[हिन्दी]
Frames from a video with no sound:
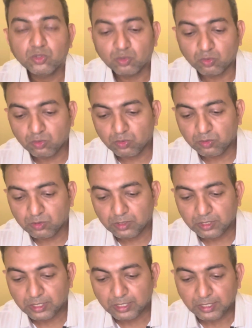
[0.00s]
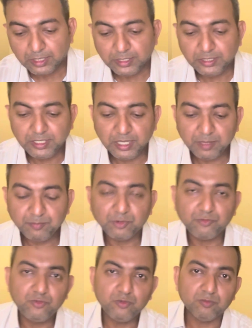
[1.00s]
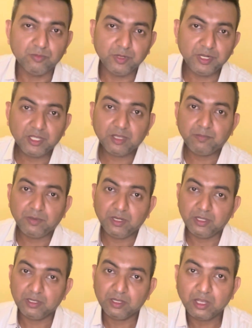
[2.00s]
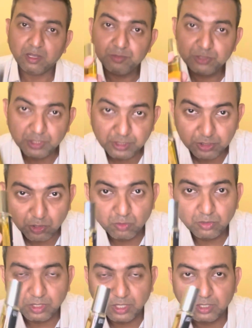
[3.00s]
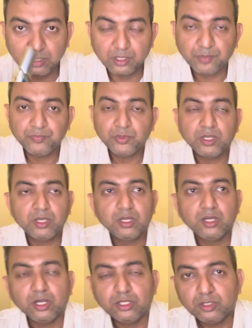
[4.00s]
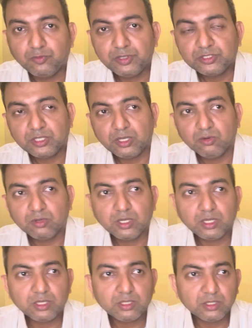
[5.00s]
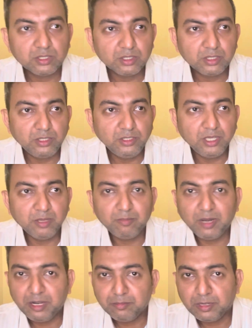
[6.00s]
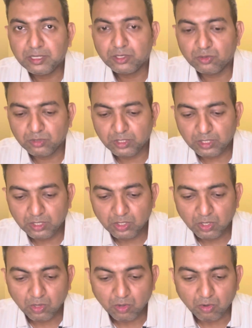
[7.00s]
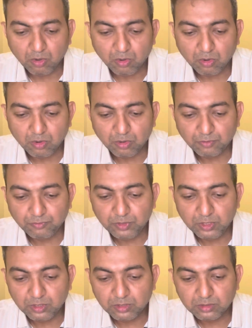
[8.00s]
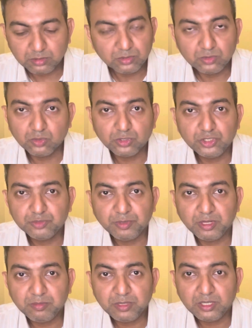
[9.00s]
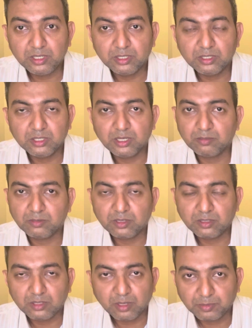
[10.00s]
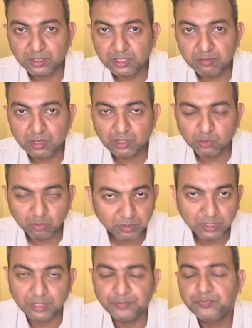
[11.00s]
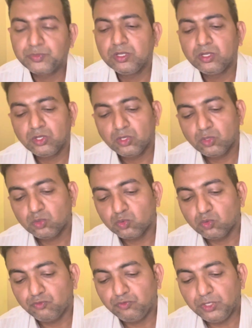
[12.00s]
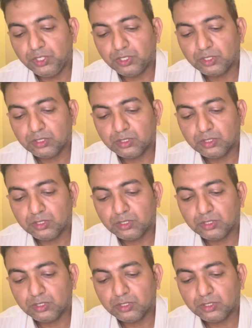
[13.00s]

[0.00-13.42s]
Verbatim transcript: तो ये परफ्यूम लेने के पहले आप इसे ज़रूर ट्राई करना अदरवाइज़ क्या होगा ये ब्लाइंड बाई करोगे और फिर दो तीन स्प्रे में अगर आपका दिमाग घूम गया तो फिर